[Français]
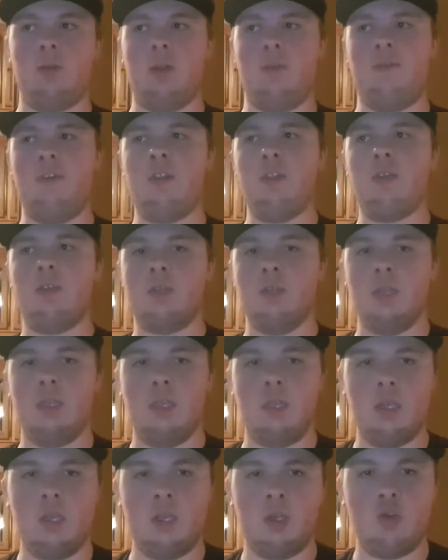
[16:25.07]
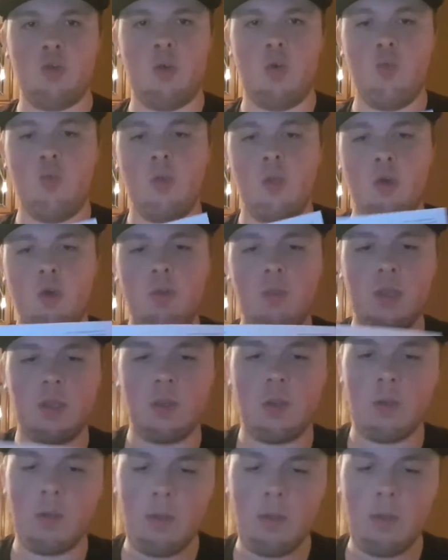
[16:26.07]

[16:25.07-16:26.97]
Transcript: les fans, c'est des shows à huis clos maintenant,